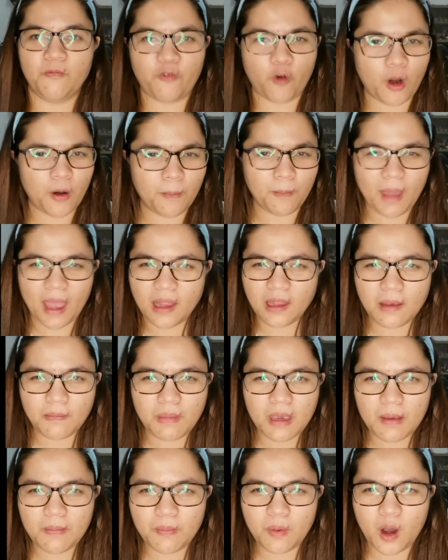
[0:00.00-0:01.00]
for many
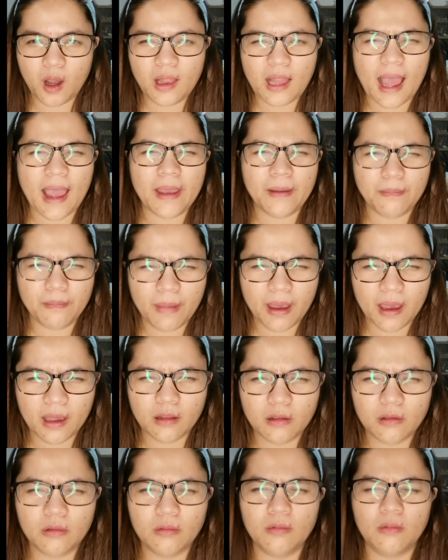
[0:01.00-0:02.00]
people, I bet
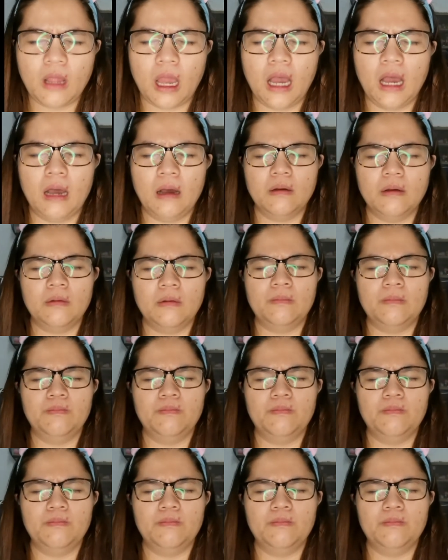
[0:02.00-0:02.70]
um,